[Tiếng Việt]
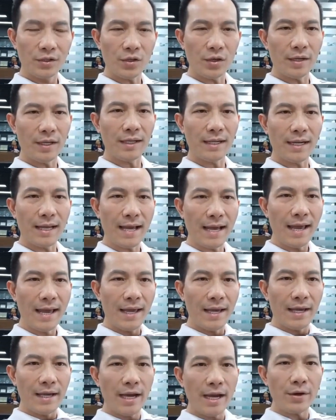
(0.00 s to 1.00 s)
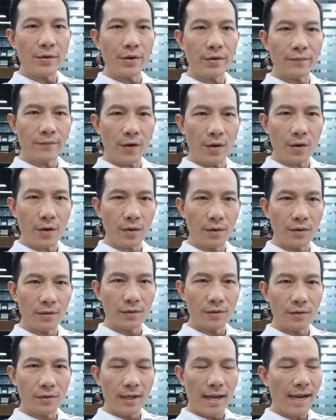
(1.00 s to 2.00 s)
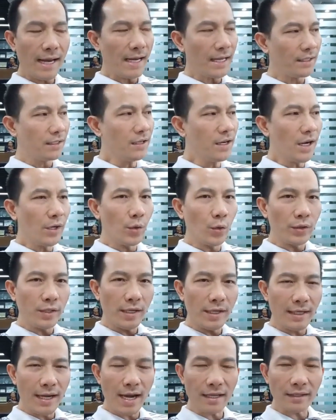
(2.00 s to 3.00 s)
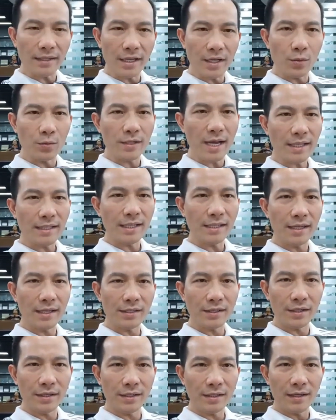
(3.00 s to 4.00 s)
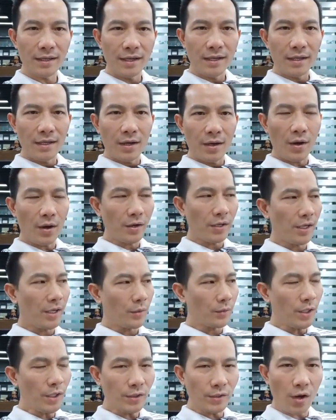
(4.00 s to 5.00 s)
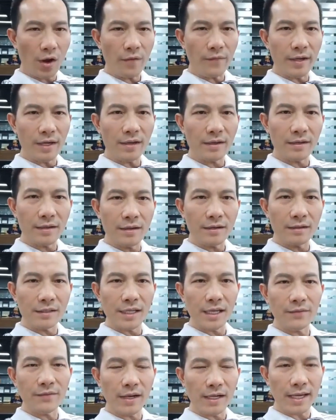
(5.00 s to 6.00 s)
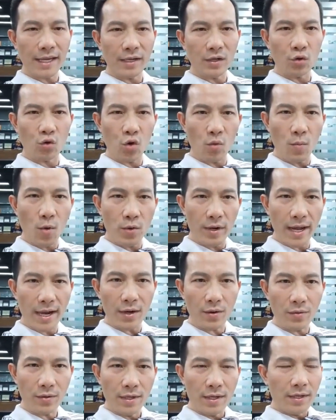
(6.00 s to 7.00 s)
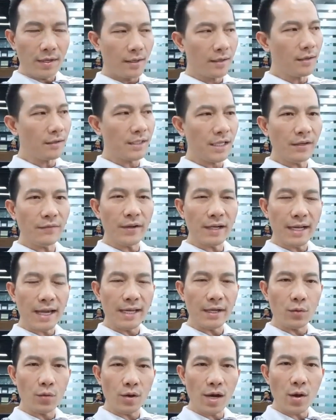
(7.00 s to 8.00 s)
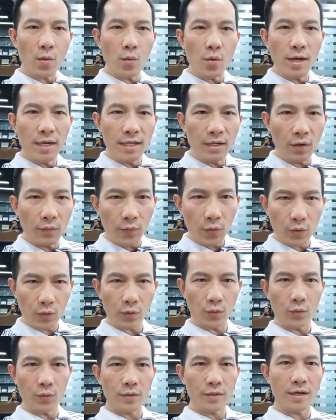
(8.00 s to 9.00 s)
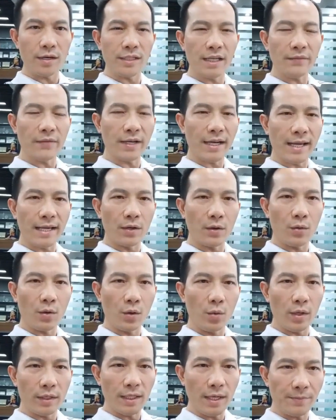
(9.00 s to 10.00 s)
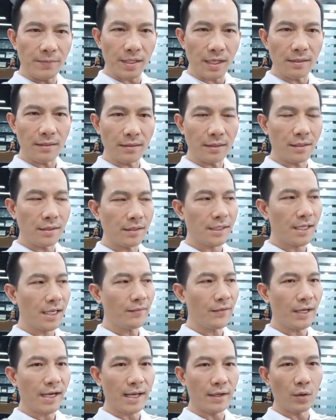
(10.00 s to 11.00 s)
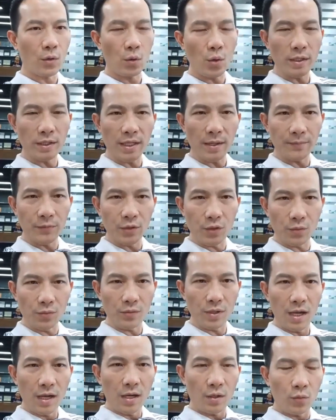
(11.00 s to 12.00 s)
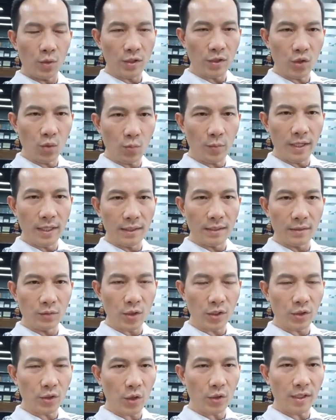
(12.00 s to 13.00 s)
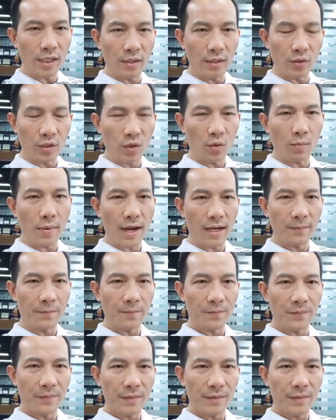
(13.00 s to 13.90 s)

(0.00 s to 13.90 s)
Cho nên là Henry Ford hay là những người nổi tiếng khác, thành công khác trên thế giới, họ hiểu rất rõ về cái cơ chế vận hành của bộ não, cơ chế vận hành của các nguyên lý của vũ trụ, cơ chế vận hành của luật hấp dẫn, cơ chế vận hành của luật tập trung, luật trung bình, luật cho nhận, luật công bằng.